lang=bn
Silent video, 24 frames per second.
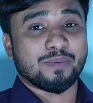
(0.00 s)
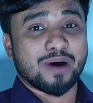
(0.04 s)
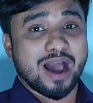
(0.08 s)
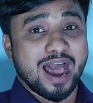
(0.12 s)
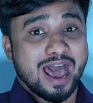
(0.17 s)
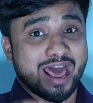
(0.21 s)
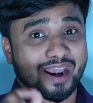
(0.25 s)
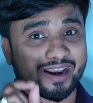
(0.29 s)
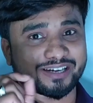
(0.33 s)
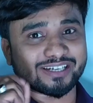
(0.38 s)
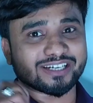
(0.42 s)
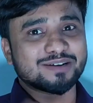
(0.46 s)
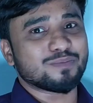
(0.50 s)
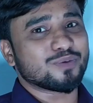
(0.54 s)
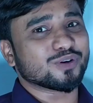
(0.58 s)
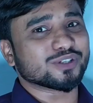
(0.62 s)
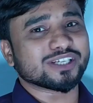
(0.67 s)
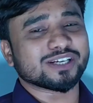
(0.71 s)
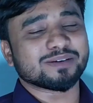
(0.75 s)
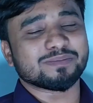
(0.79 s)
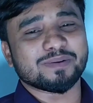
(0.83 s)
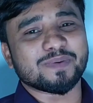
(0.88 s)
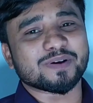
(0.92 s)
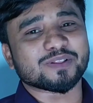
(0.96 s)
এবং আরেকটা
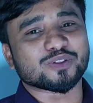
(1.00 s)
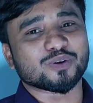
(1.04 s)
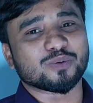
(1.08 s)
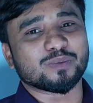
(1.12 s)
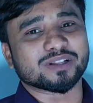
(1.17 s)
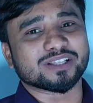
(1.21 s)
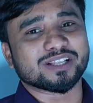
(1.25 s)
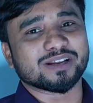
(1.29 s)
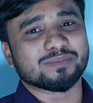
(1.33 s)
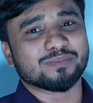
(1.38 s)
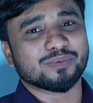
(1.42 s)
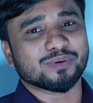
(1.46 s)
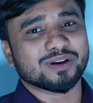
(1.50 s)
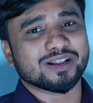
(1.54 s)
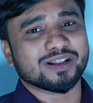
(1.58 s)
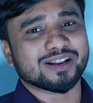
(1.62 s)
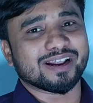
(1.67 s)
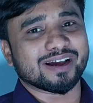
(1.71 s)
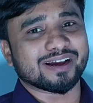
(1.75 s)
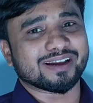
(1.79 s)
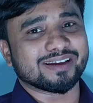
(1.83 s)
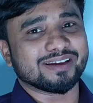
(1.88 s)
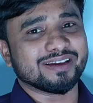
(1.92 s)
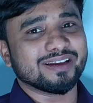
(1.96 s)
মজার ব্যাপার তোমাদের বলে
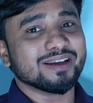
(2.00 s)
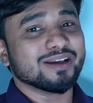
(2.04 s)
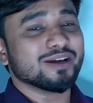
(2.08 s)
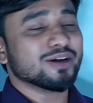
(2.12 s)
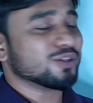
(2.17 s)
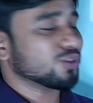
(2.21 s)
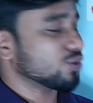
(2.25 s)
রাখি